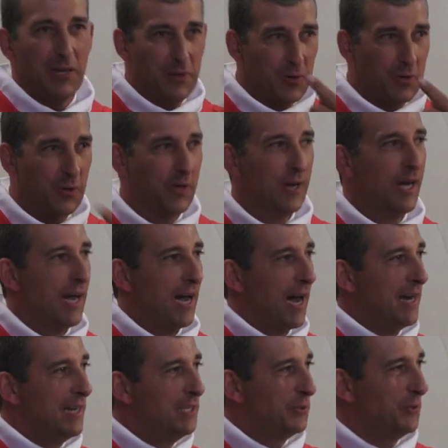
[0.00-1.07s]
alors,
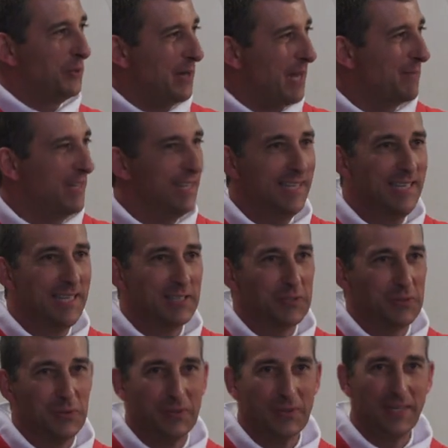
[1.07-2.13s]
à l'issue de la
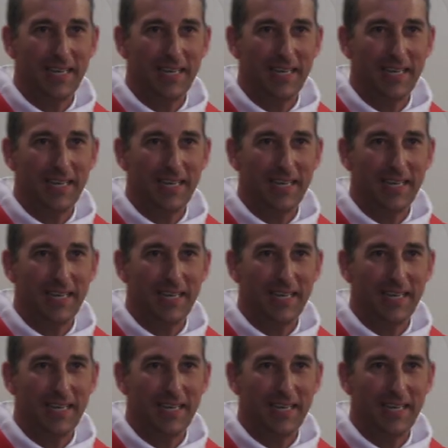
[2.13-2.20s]
bénédiction,